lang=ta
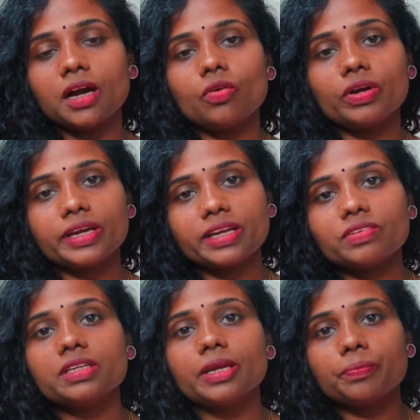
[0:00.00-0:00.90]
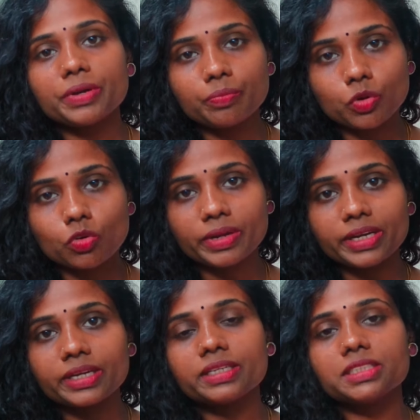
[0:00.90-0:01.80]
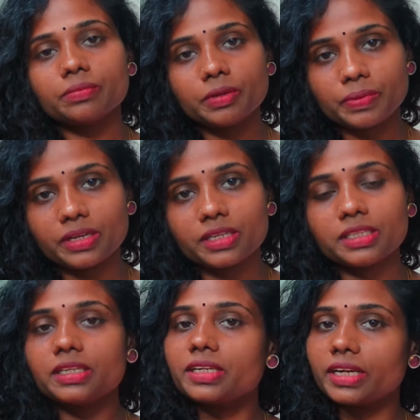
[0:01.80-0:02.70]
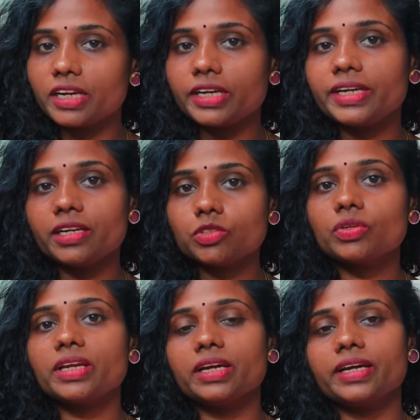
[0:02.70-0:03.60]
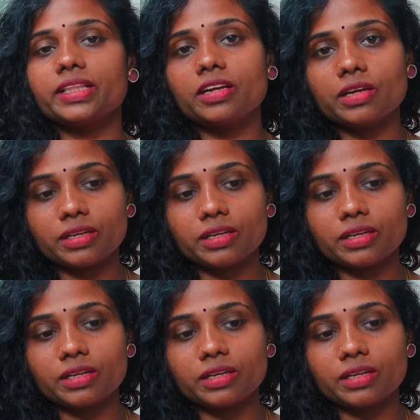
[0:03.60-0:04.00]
அவங்க கிட்ட வந்து எப்படி ப்ரோ மெயின்டெனன்ஸ் எப்படி பண்ணுறதுன்ற எல்லா டீட்டெயில்ஸும் கேளுங்க எத்தனை